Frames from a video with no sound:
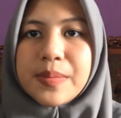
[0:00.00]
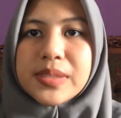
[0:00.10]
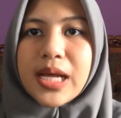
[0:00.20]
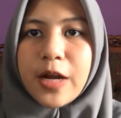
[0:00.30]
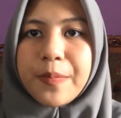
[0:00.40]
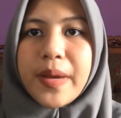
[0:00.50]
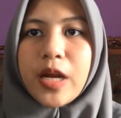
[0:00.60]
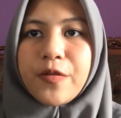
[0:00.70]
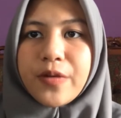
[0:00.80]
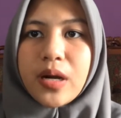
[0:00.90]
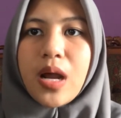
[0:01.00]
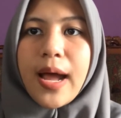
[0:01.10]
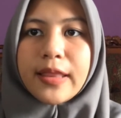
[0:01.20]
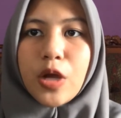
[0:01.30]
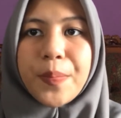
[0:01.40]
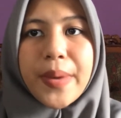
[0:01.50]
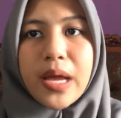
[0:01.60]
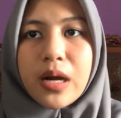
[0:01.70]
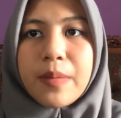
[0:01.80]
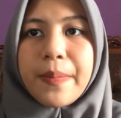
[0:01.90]
saraf perifer atau
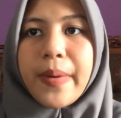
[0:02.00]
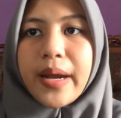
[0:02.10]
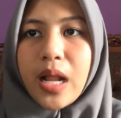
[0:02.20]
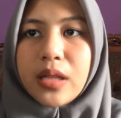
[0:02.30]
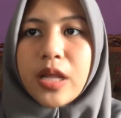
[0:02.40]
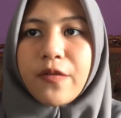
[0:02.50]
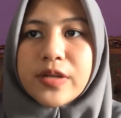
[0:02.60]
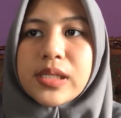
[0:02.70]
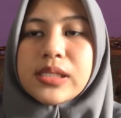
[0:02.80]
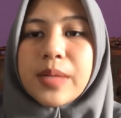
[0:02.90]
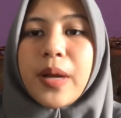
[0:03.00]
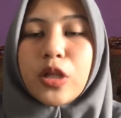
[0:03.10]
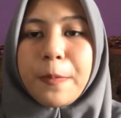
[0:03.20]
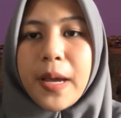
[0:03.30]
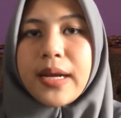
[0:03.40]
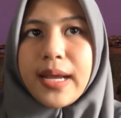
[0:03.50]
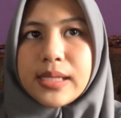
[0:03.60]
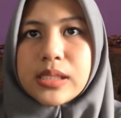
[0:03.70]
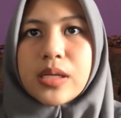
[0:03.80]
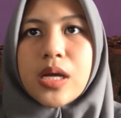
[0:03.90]
peripheral nervous system atau PNS.